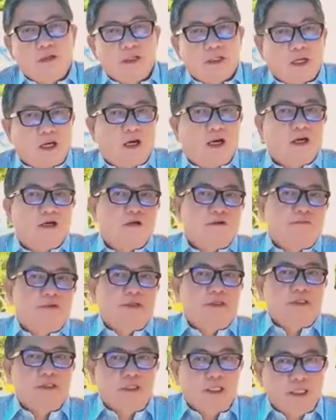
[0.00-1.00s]
có con mà
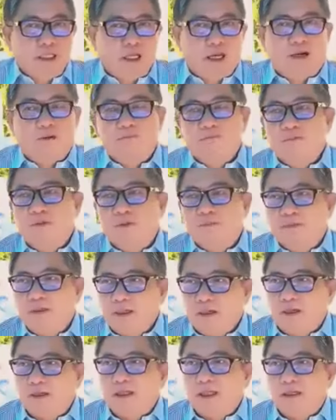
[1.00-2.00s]
phải đưa đi học phải
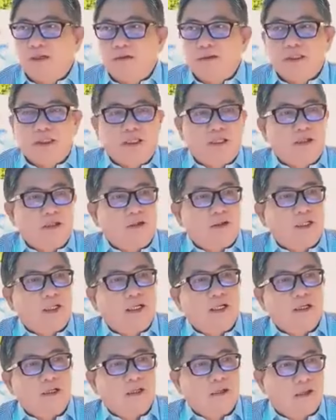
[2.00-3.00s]
lo này lo kia lo
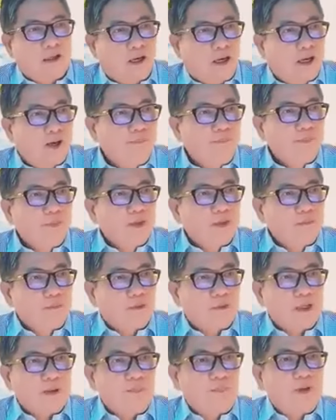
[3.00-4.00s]
đời lo
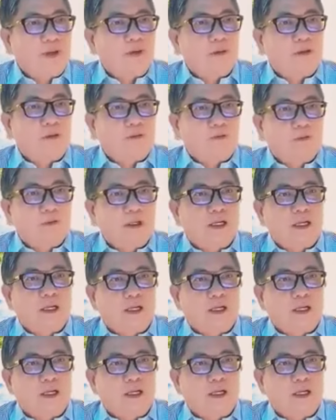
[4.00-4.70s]
một cái peril của cái